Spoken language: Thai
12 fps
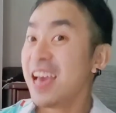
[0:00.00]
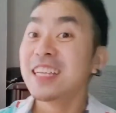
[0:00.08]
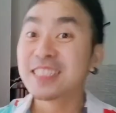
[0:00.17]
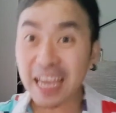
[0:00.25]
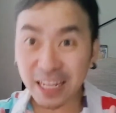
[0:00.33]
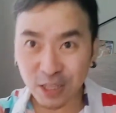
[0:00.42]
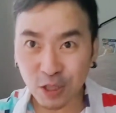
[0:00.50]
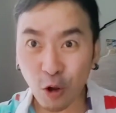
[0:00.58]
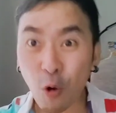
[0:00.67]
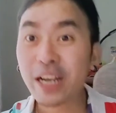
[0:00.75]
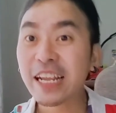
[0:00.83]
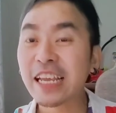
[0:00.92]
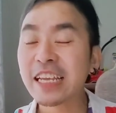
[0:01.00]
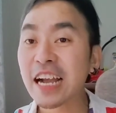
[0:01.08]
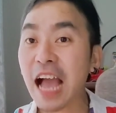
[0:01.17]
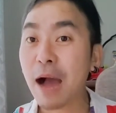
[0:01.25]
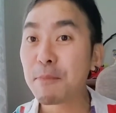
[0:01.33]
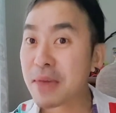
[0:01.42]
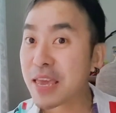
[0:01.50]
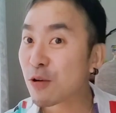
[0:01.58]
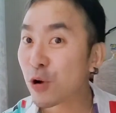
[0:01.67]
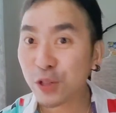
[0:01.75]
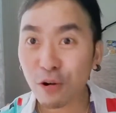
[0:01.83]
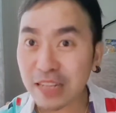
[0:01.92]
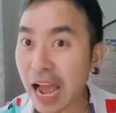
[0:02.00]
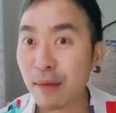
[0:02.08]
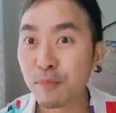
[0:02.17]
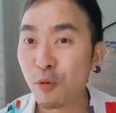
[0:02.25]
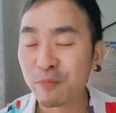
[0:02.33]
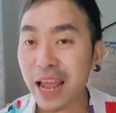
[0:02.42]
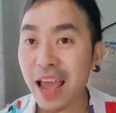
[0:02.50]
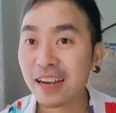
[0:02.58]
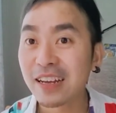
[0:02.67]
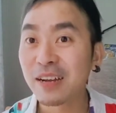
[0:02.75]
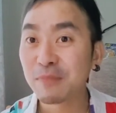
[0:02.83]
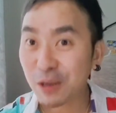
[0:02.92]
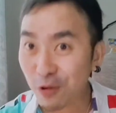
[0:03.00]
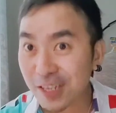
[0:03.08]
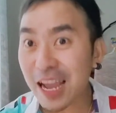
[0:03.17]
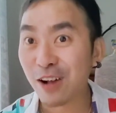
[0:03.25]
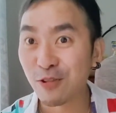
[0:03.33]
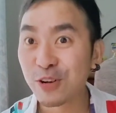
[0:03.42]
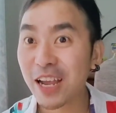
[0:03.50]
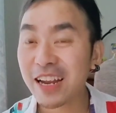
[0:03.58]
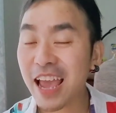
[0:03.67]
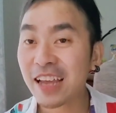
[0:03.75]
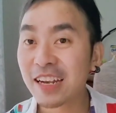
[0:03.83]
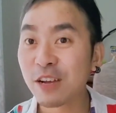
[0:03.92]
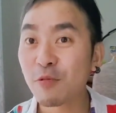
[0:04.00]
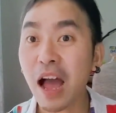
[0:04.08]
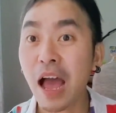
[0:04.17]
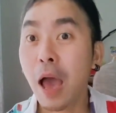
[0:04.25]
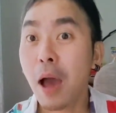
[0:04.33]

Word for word: 7ตัวนี้นะครับมีคนต้องถามผมแน่เลยมีคนอยากรู้แน่ๆเลยว่า